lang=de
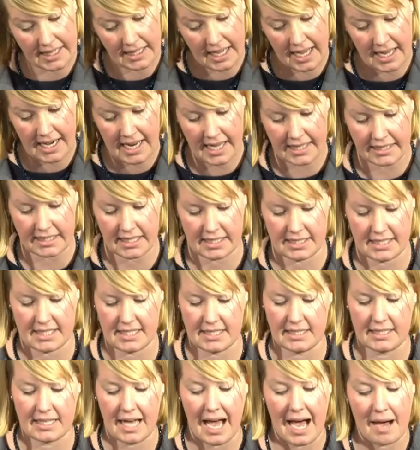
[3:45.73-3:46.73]

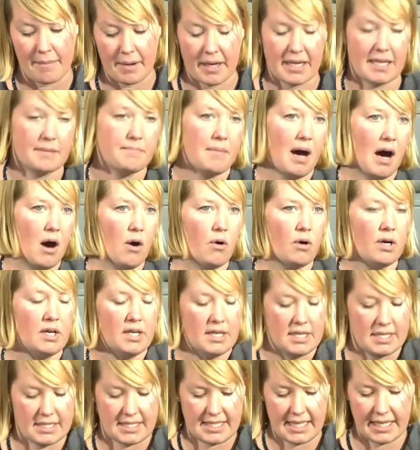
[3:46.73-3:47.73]
Alleinerziehende, aber eben auch
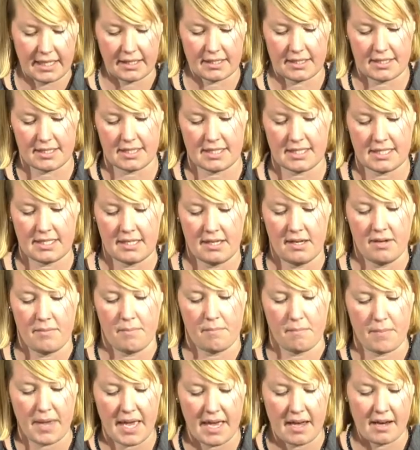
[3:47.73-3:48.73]
Singles
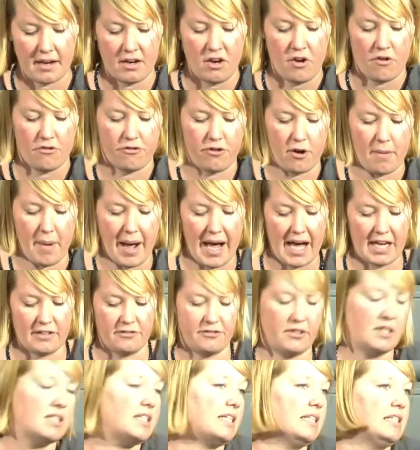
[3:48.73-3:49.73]
mehr vom hart
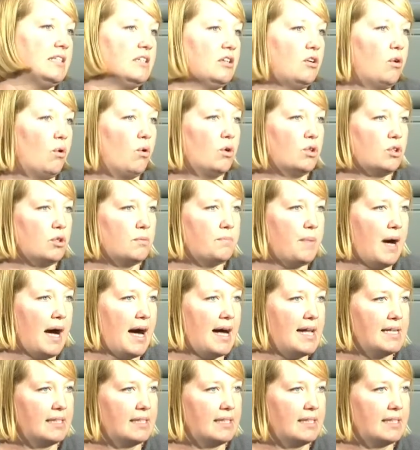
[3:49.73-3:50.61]
verdienten Lot und,